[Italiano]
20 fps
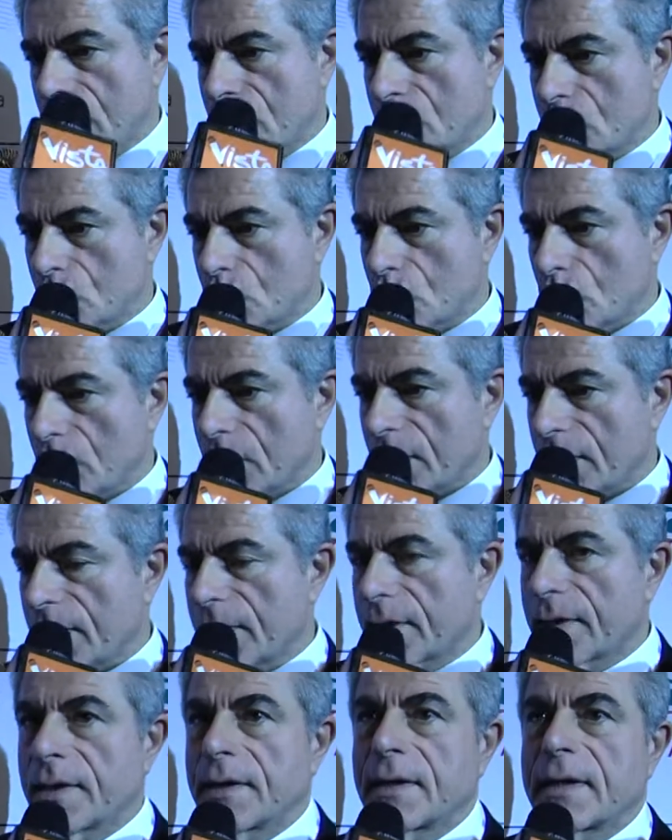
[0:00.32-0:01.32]

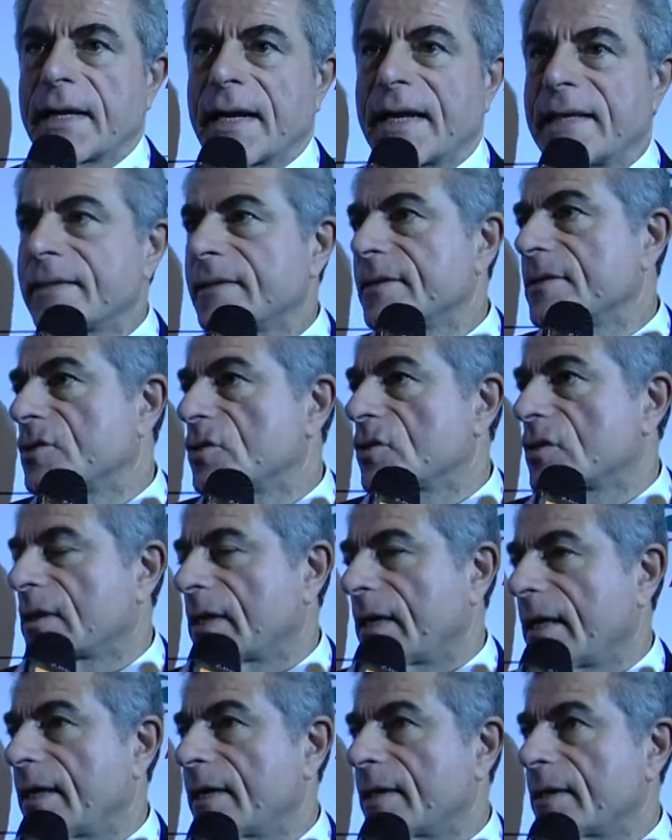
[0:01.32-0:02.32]
sulle grandi
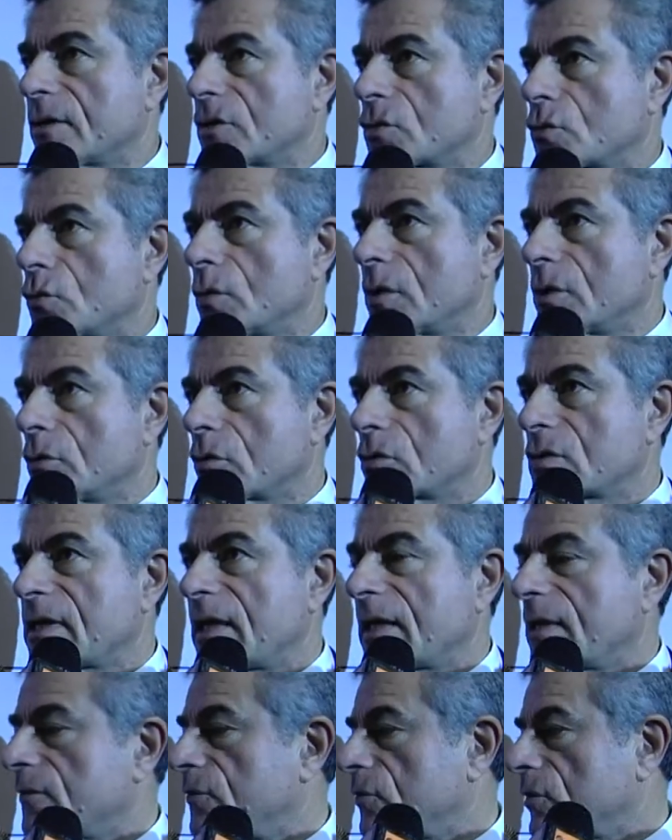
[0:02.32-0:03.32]
città e sulle
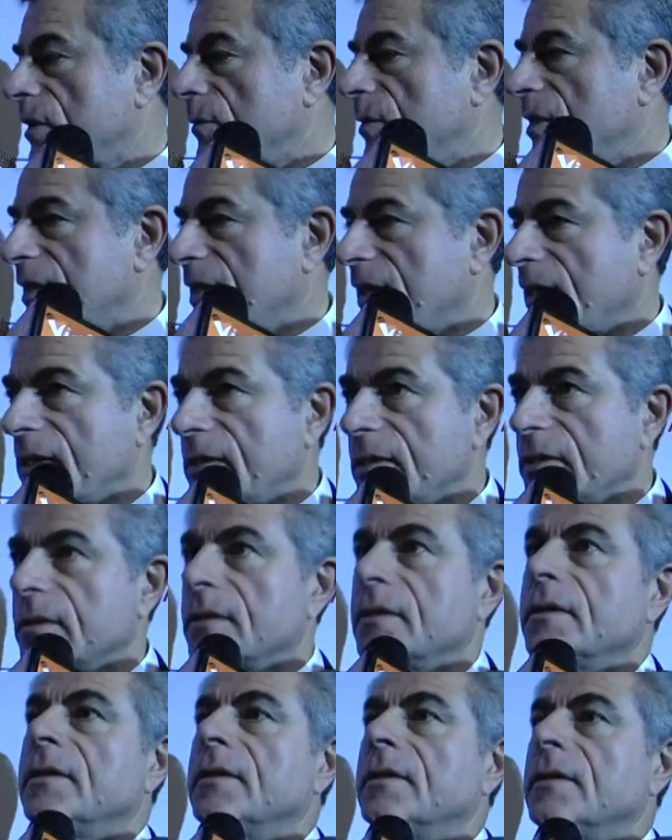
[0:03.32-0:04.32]
dorsali fondamentali
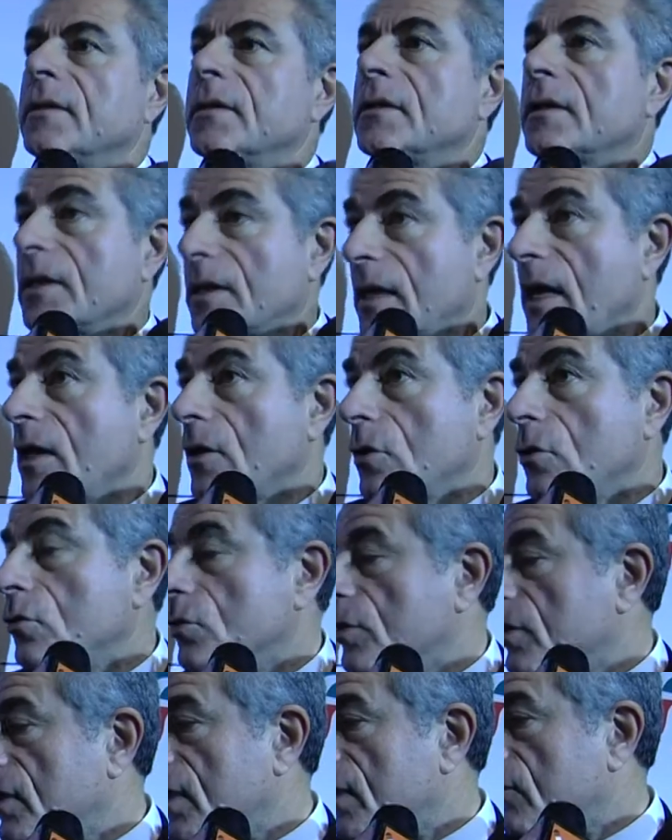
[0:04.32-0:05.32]
che hanno un
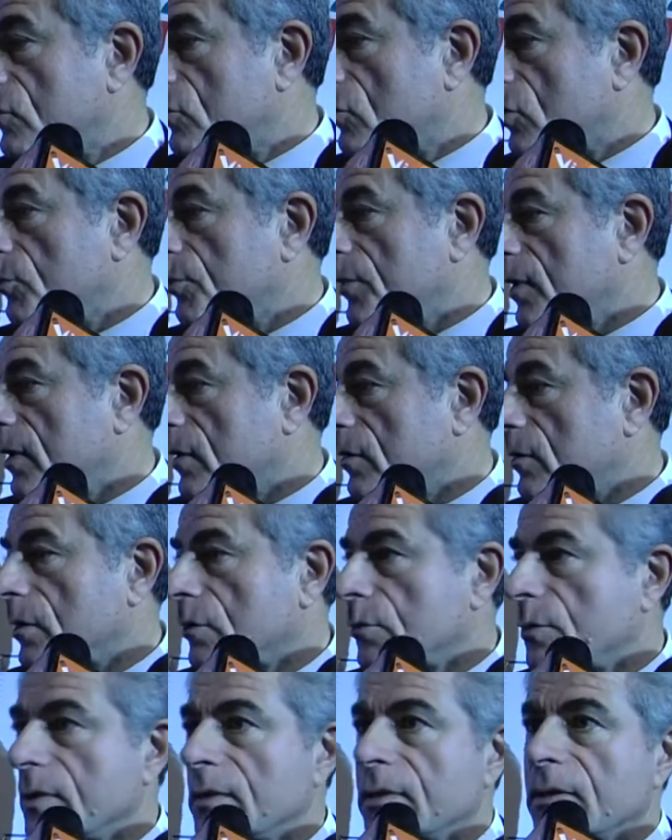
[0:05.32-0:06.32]
rilievo europeo e
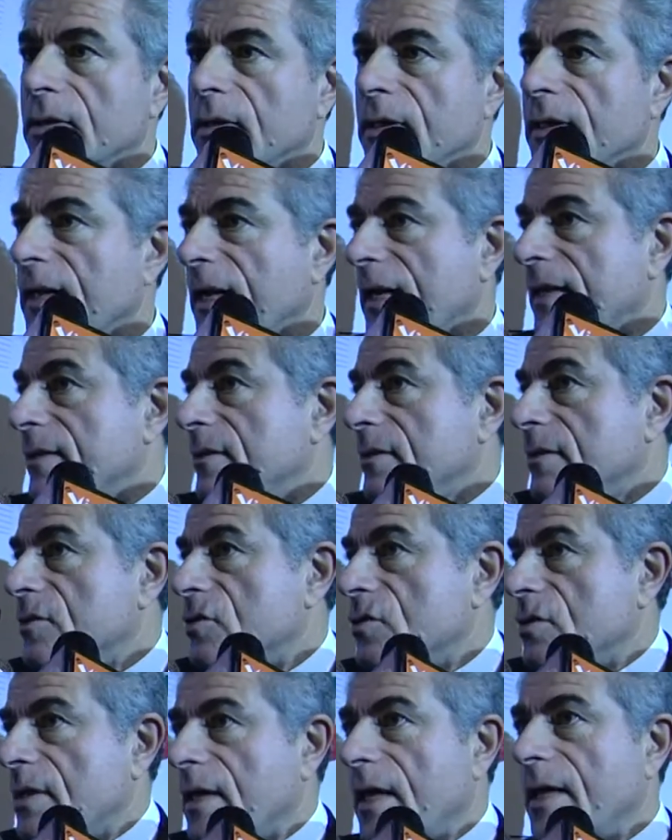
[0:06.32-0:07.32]
quindi le grandi
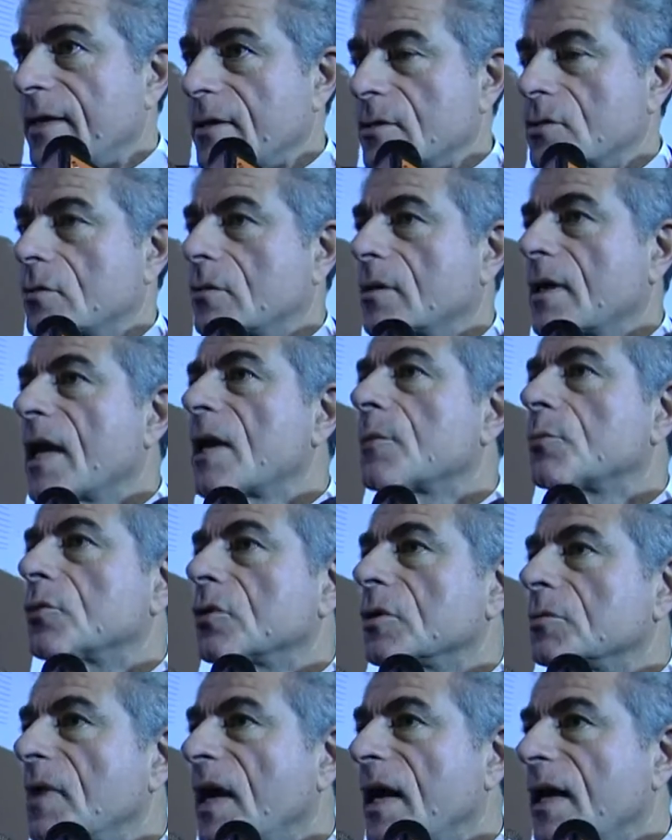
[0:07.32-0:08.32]
città che sono
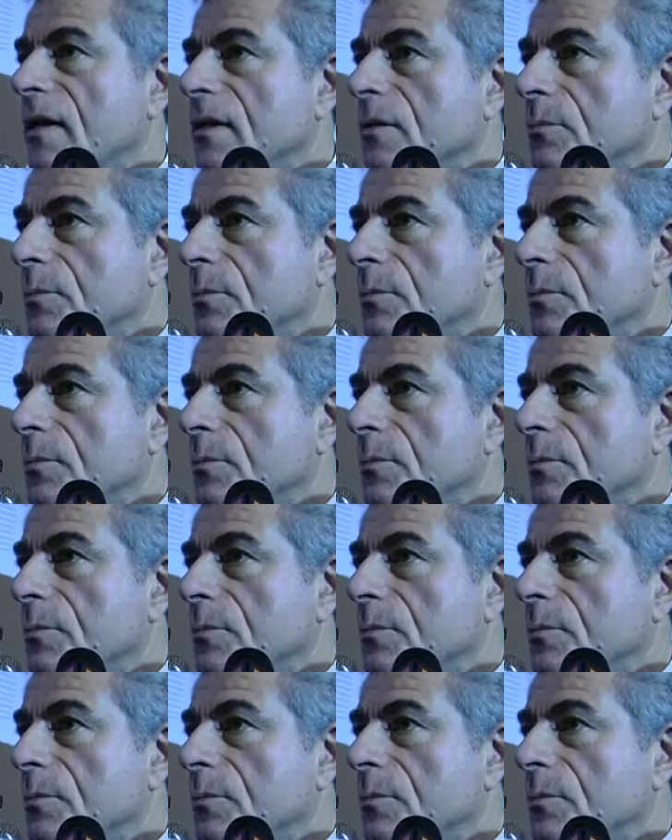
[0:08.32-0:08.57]
Napoli, Bari,